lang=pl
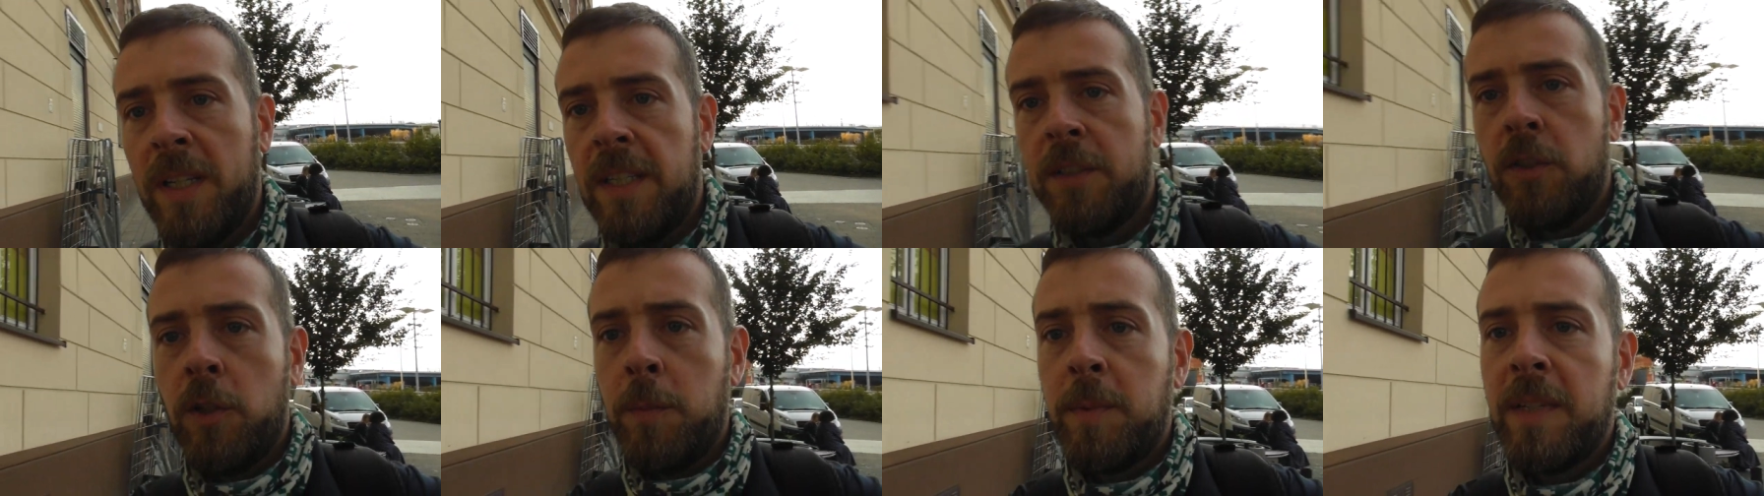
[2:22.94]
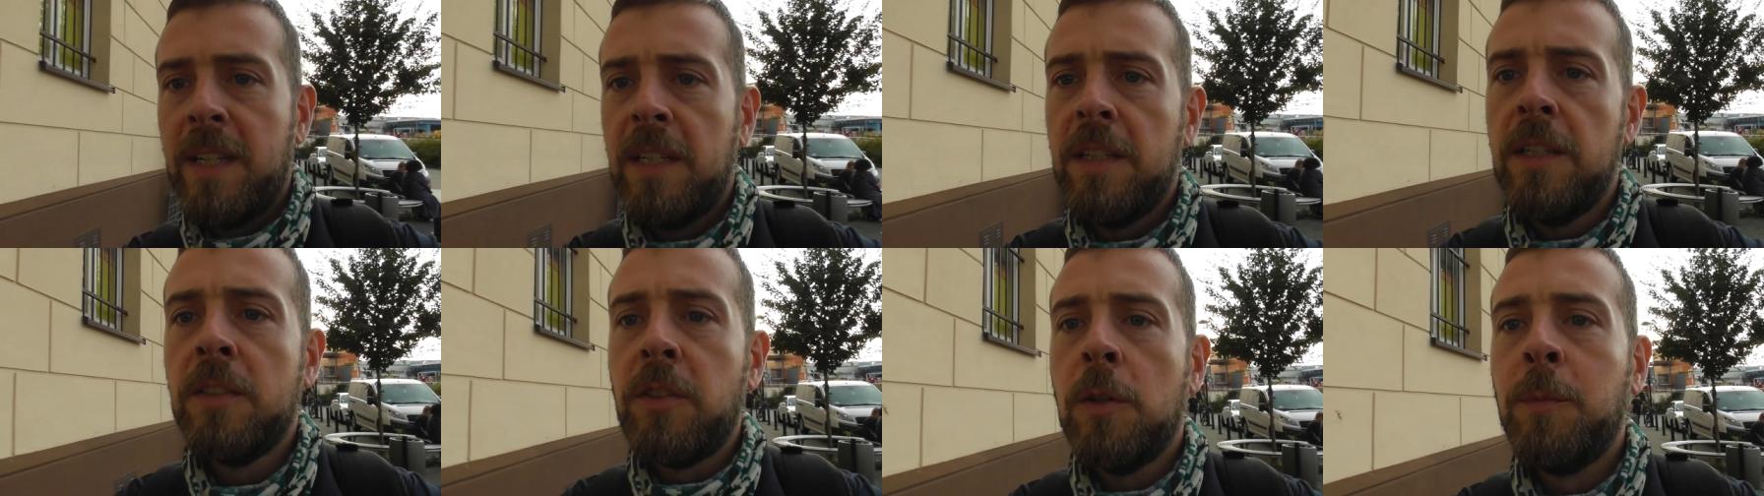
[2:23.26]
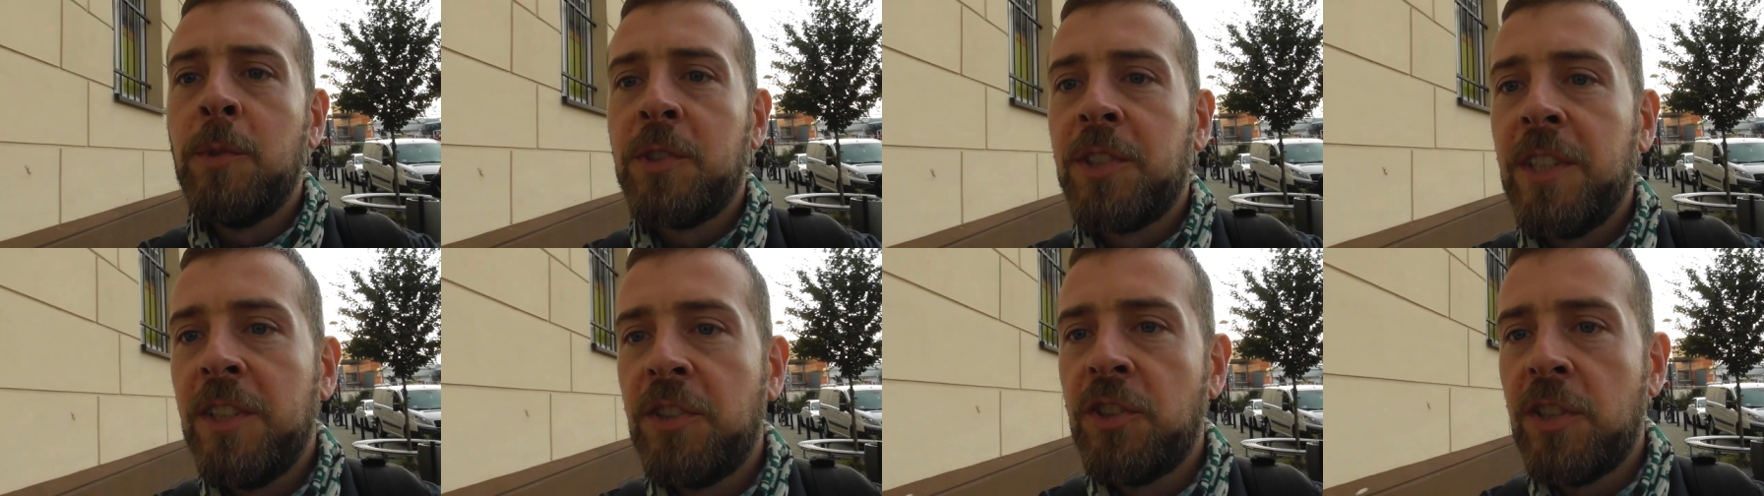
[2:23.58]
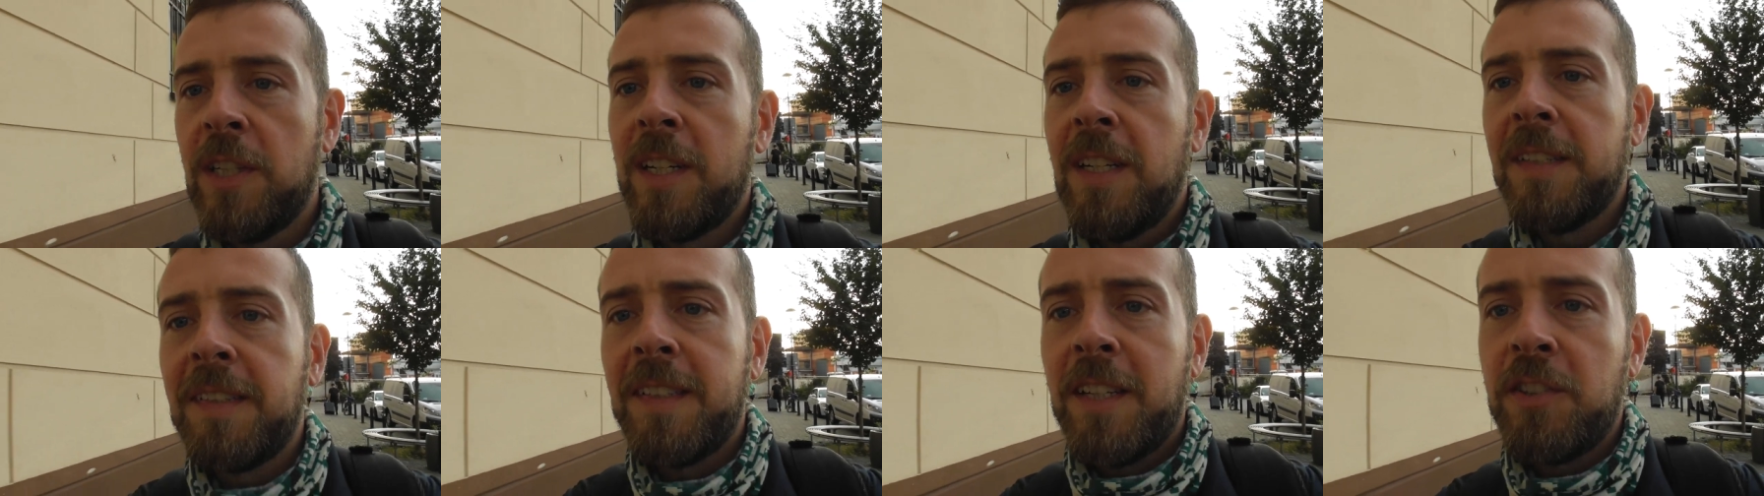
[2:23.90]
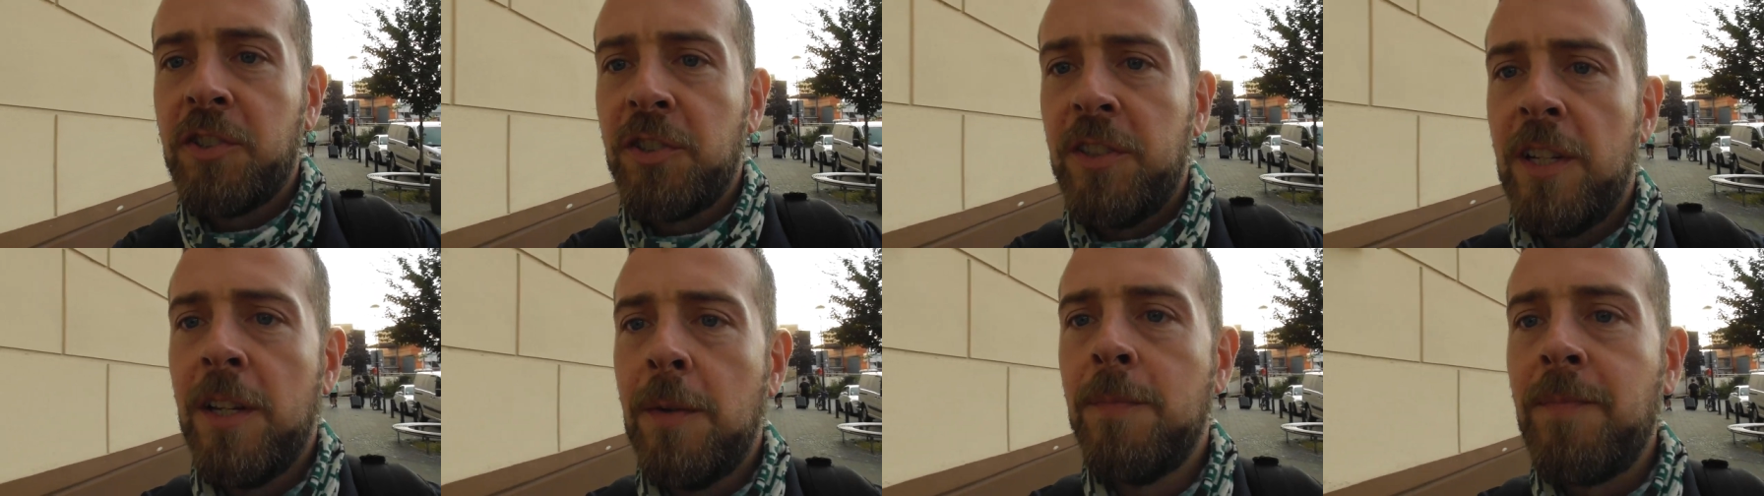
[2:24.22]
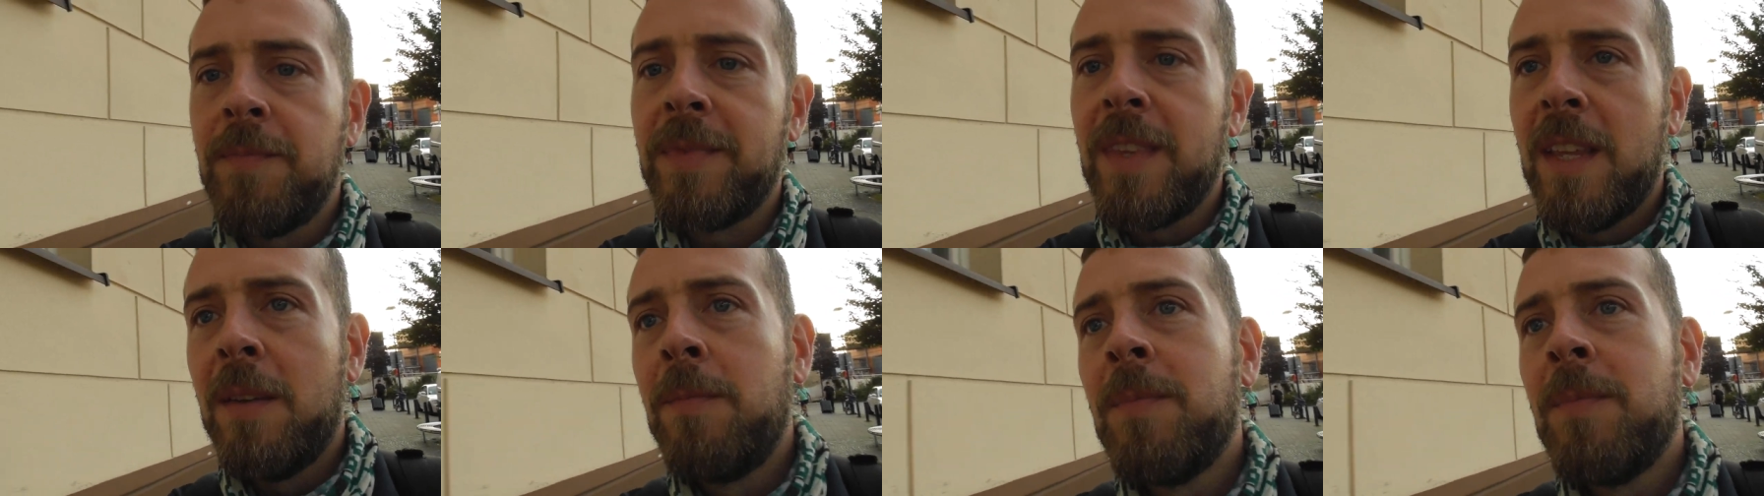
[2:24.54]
dobra, to może jeszcze raz zacznę. E,